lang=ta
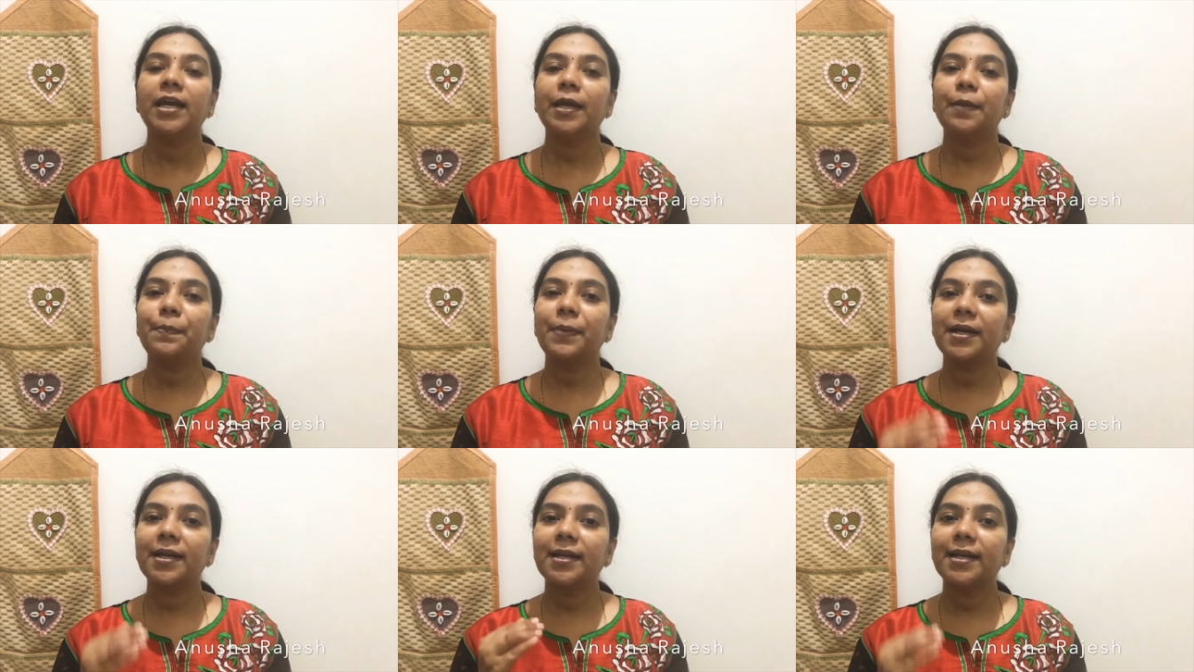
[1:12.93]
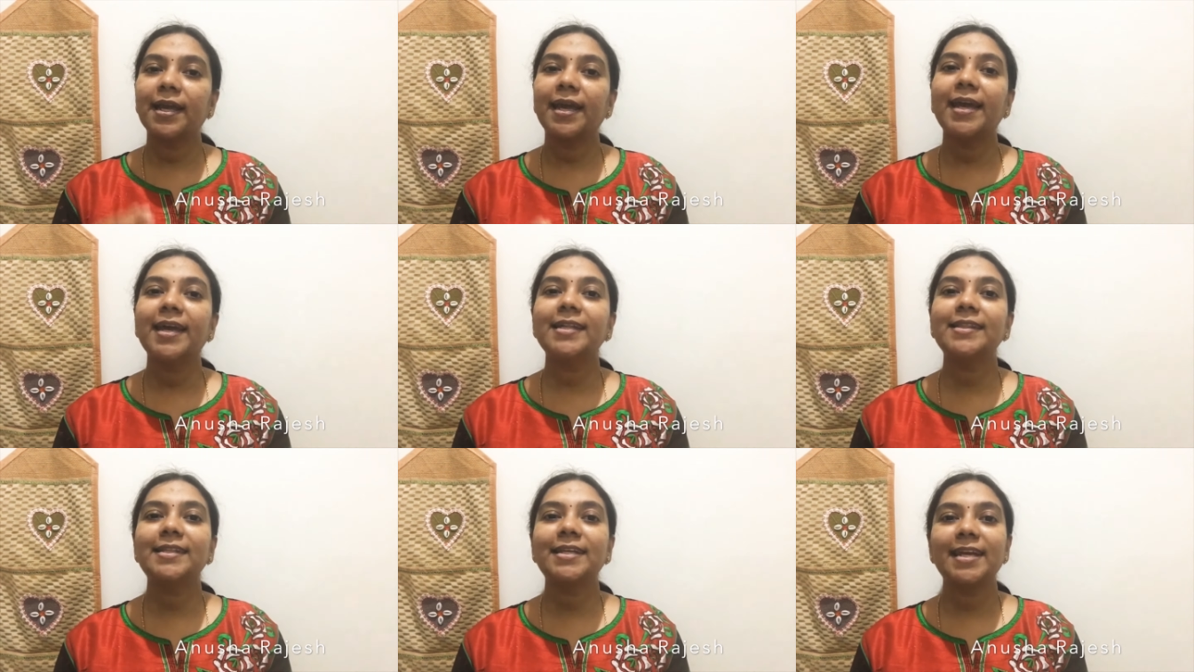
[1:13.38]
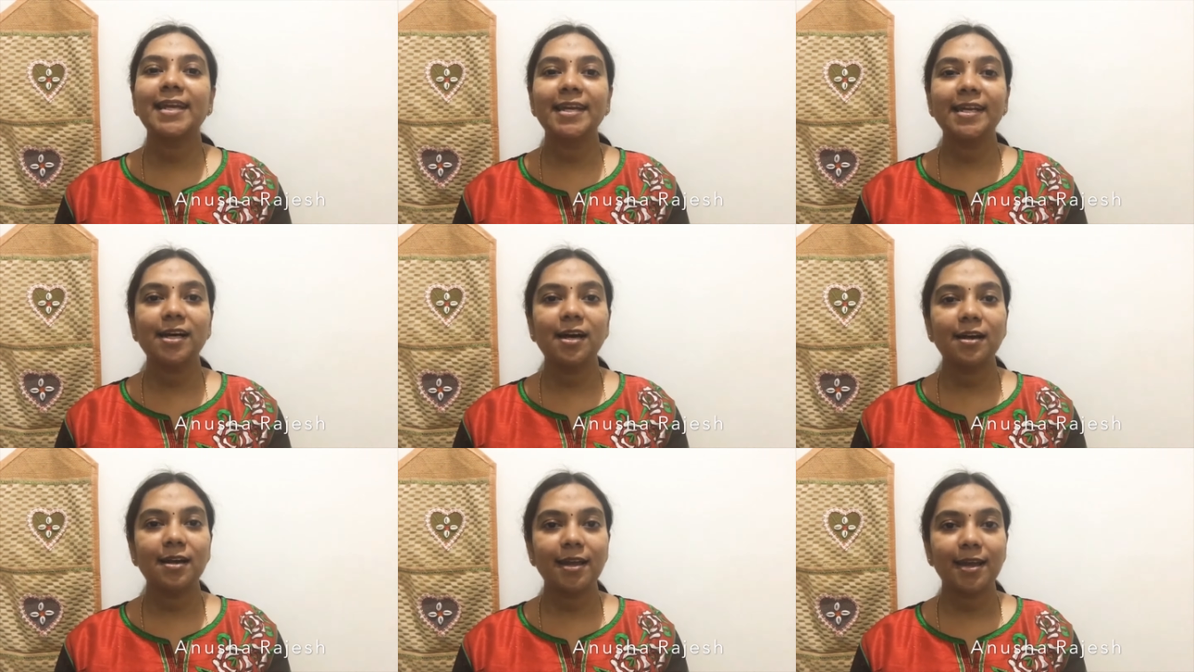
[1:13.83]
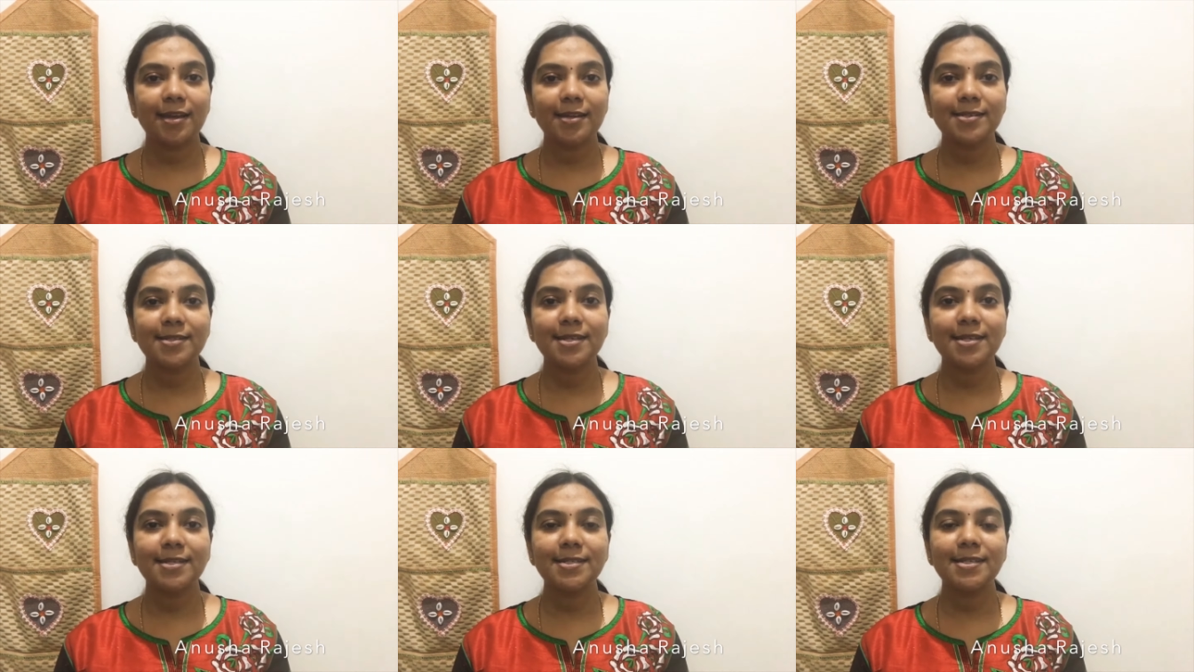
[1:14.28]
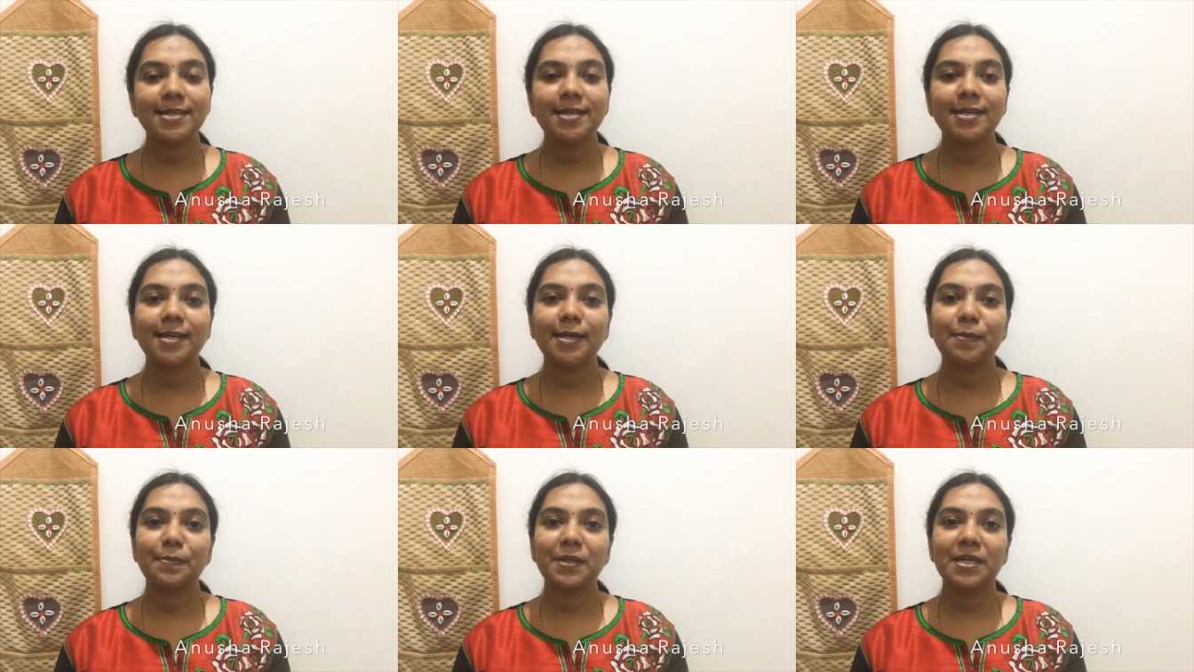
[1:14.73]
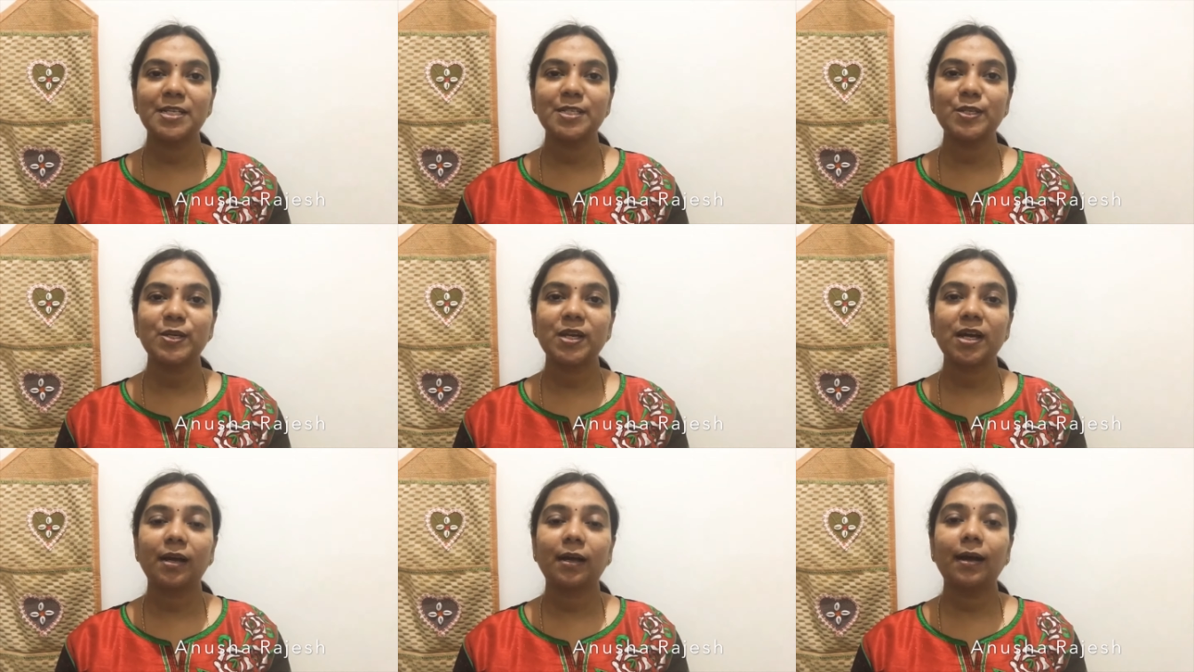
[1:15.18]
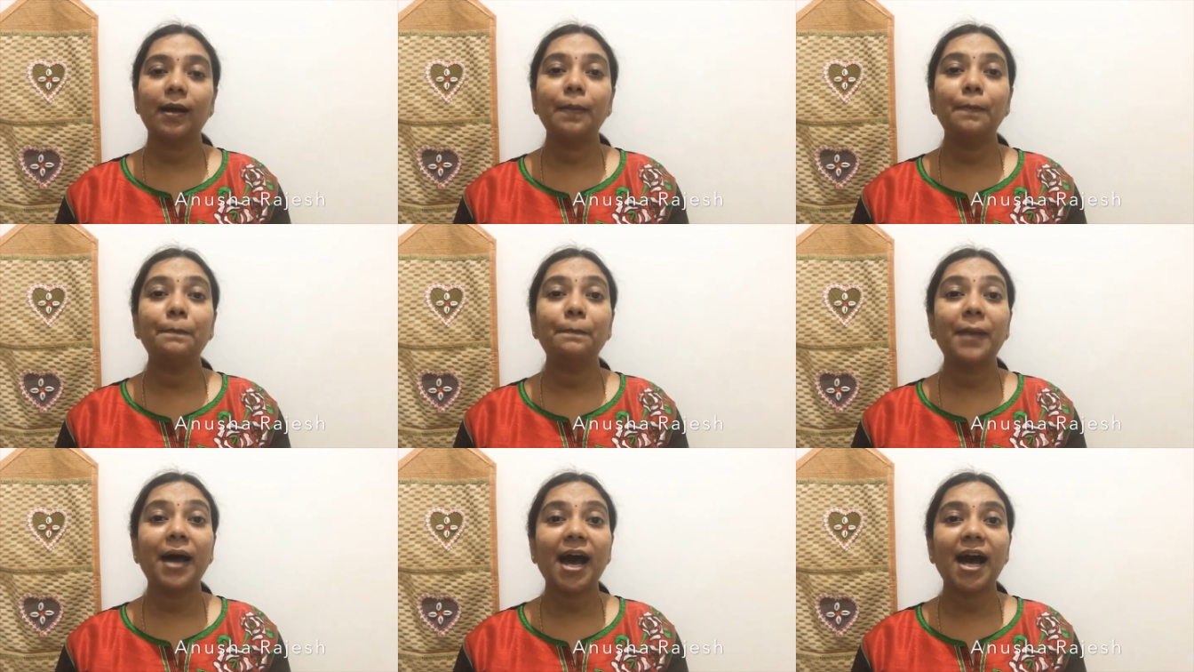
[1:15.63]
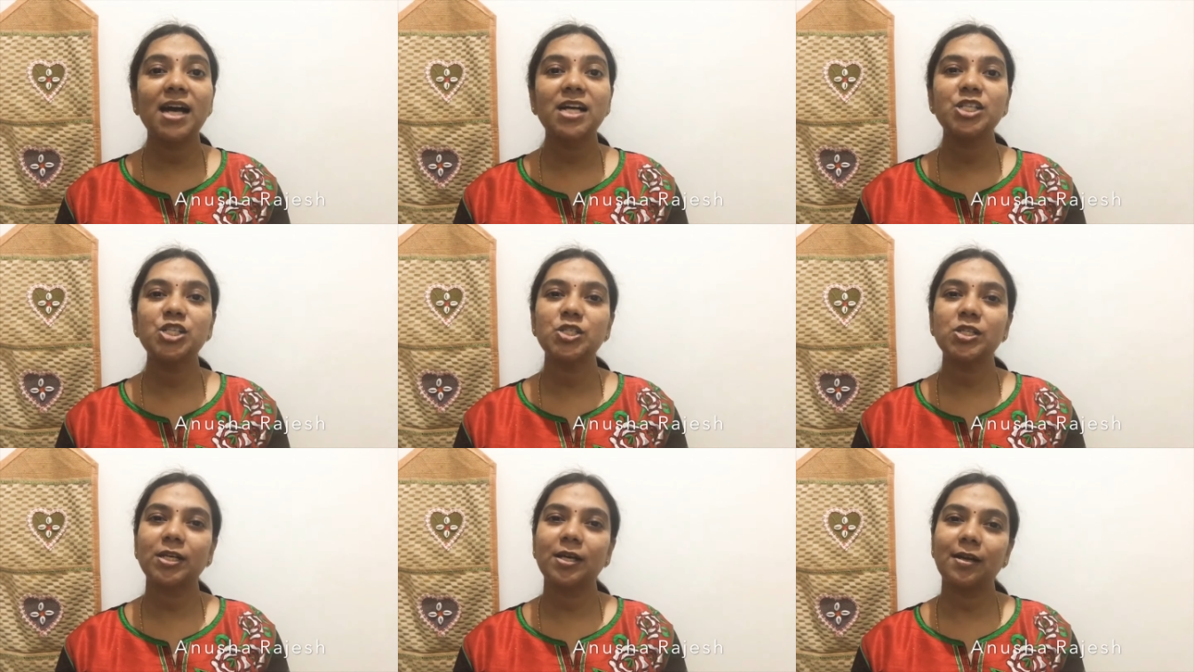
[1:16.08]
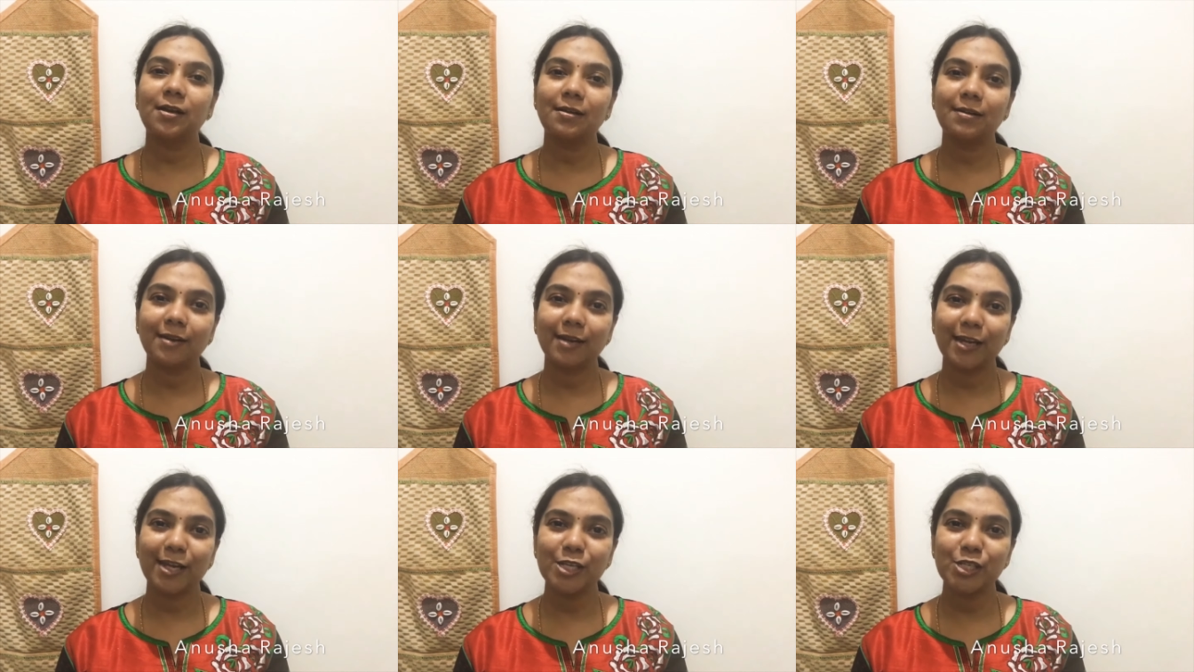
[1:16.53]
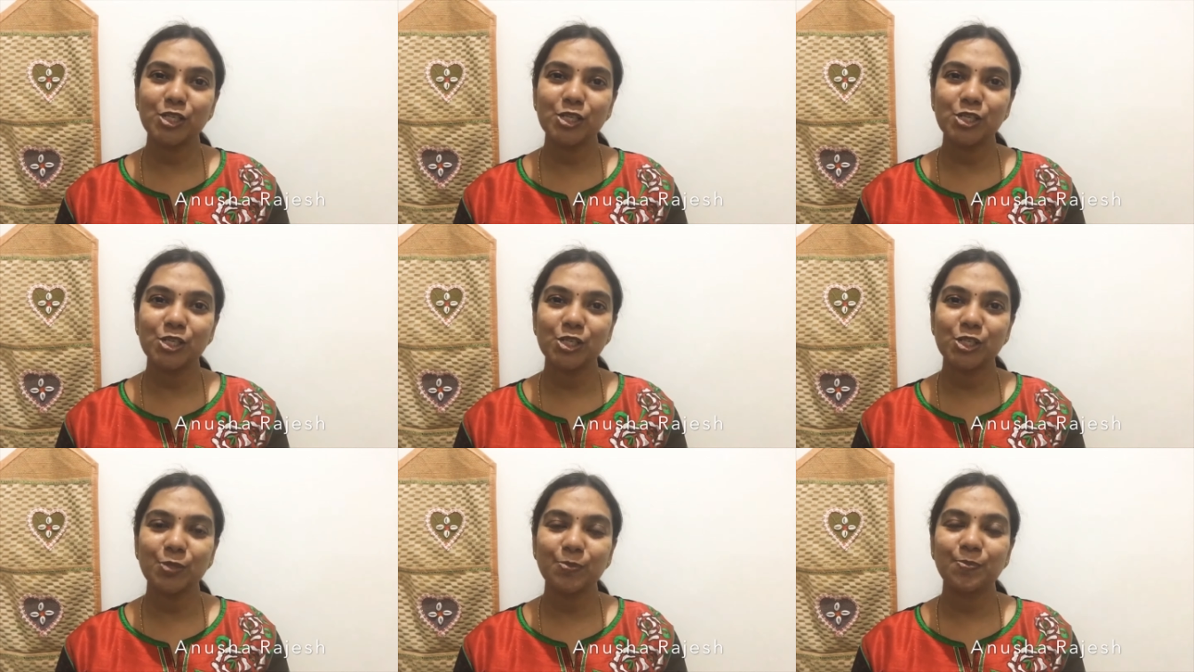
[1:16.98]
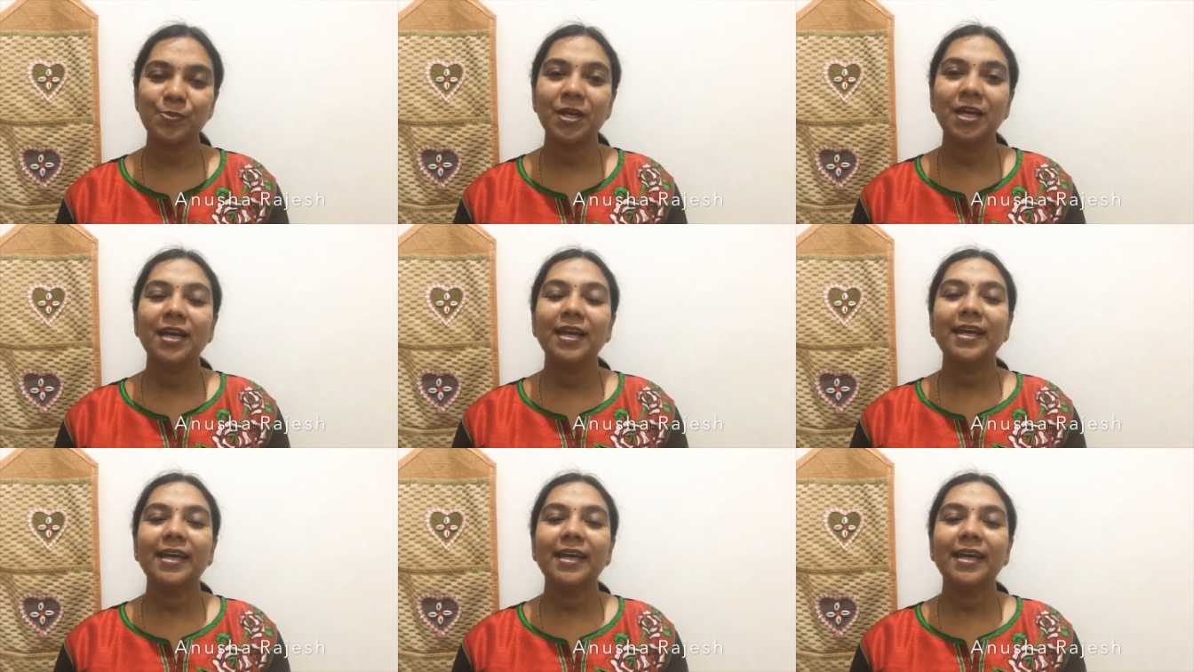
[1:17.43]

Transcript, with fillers: இப்போ டே த்ரீக்கான எக்ஸசைஸ் என்ன அப்படின்னு சொன்னாக்கா மேஜிக்கல் ரிலேஷன்ஷிப்